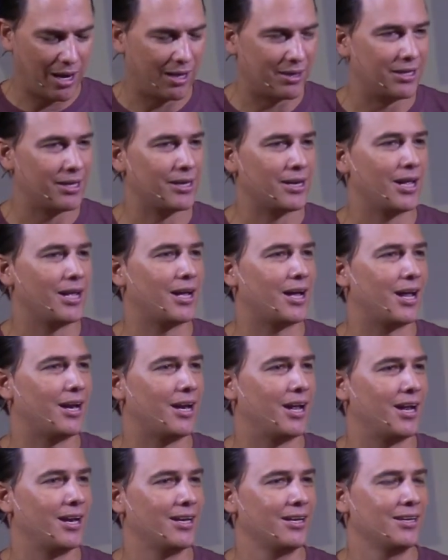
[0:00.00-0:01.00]
la tierra de
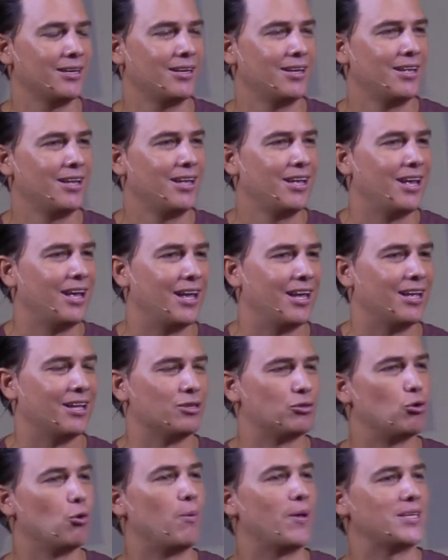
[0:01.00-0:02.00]
Canaán, eh,
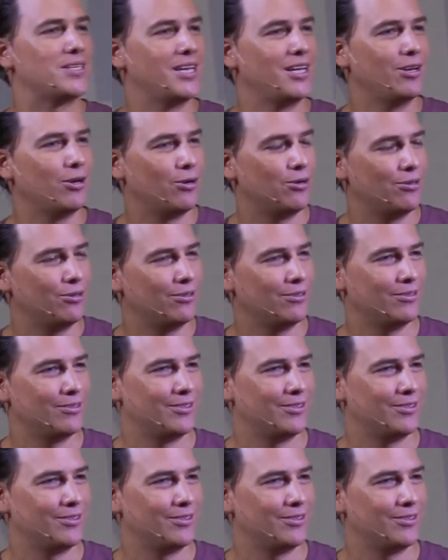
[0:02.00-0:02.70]
su vecino,